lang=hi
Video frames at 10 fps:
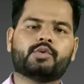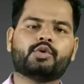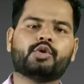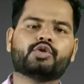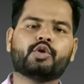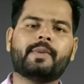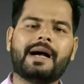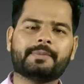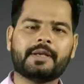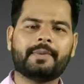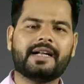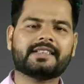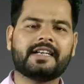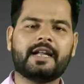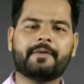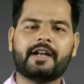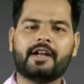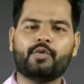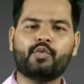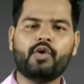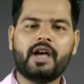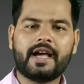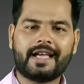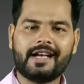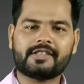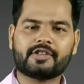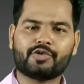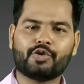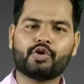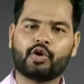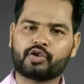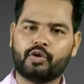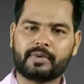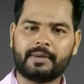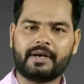तो दोस्तों मैं आपसे बात करने वाला हूँ कैश करो डॉट कॉम के